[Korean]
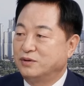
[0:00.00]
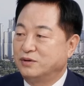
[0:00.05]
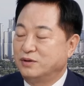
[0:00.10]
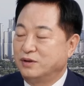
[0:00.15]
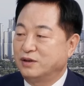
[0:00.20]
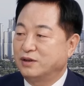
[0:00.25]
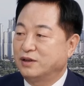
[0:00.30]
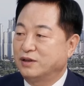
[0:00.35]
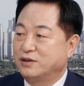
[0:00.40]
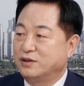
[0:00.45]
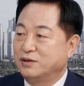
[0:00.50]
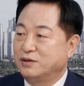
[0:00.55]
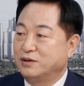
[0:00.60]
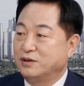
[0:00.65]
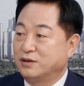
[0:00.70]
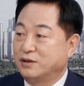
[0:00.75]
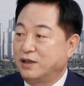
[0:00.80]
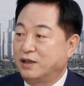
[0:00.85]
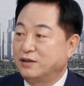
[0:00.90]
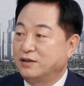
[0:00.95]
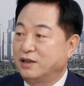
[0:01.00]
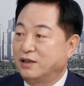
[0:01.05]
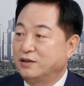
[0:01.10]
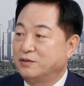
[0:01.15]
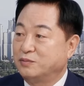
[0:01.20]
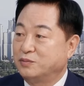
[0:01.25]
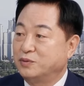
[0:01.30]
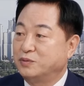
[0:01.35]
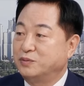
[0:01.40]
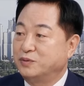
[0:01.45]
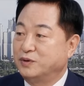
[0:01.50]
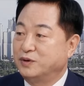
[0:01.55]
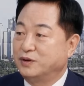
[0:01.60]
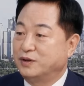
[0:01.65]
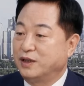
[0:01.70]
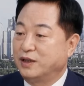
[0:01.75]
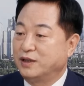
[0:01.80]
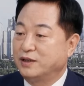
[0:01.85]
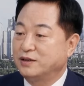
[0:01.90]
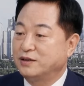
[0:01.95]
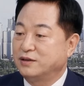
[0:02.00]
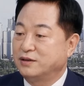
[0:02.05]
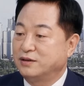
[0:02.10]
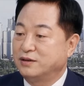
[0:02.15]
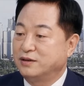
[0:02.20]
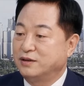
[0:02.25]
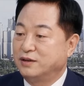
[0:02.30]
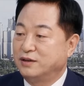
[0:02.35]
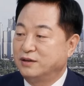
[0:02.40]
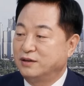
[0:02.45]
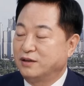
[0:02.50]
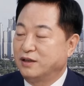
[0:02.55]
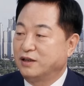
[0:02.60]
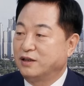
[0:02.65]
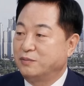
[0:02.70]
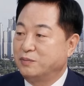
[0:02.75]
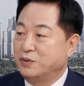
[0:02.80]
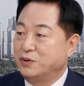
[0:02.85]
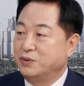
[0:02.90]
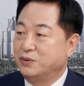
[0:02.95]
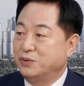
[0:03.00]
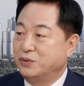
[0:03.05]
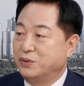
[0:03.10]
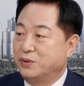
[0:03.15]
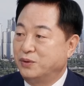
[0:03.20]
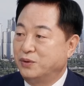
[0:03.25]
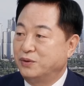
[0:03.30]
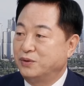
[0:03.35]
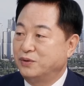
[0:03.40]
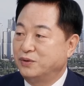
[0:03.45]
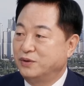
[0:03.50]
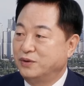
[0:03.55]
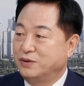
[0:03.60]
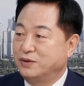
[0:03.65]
여러 가지 관여하는 부분에 대해서 내가 비유로